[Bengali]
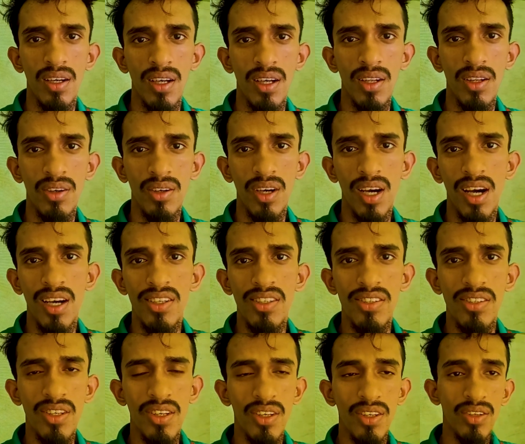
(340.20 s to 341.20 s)
হ্যালো গাইজ
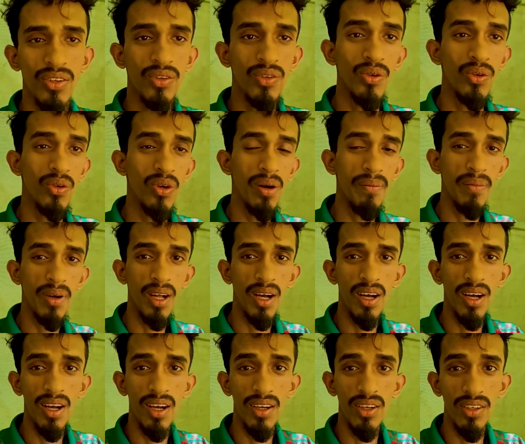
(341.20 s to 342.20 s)
তো আমরা
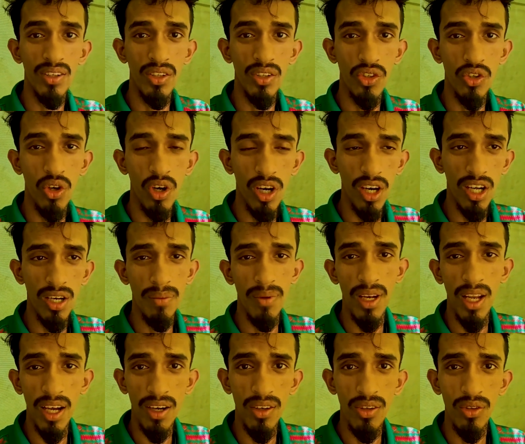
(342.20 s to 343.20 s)

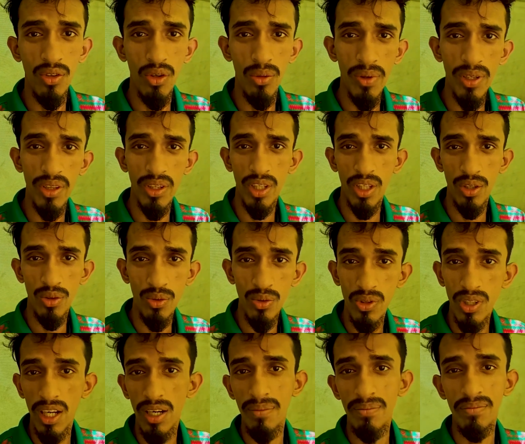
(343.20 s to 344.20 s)
সকালবেলা এখন ঘুমের থেকে
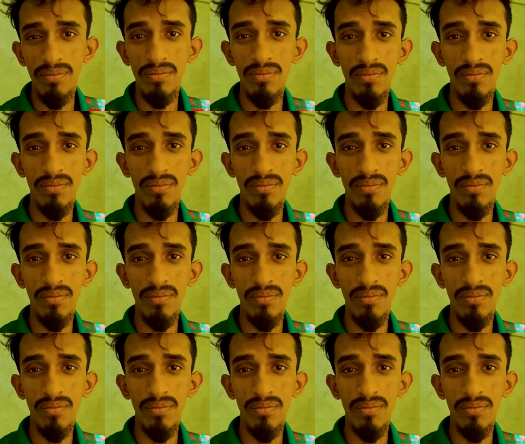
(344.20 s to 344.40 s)
উঠলাম